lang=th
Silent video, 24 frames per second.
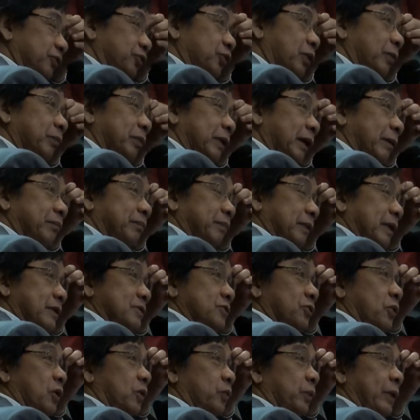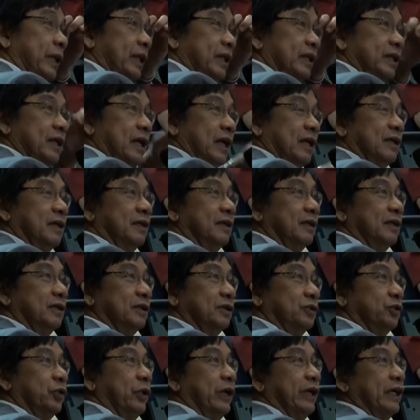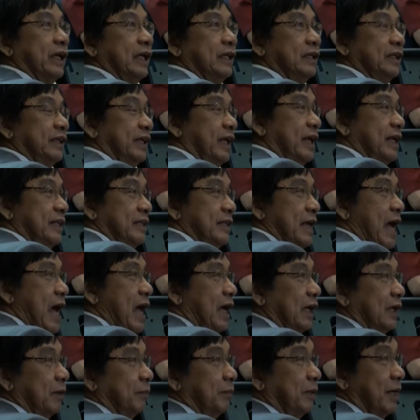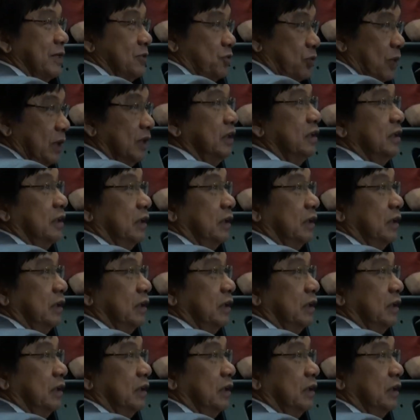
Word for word: รวมกับกระทรวงวิทย์เนี่ยช่วยกันเจรจากับกระทรวง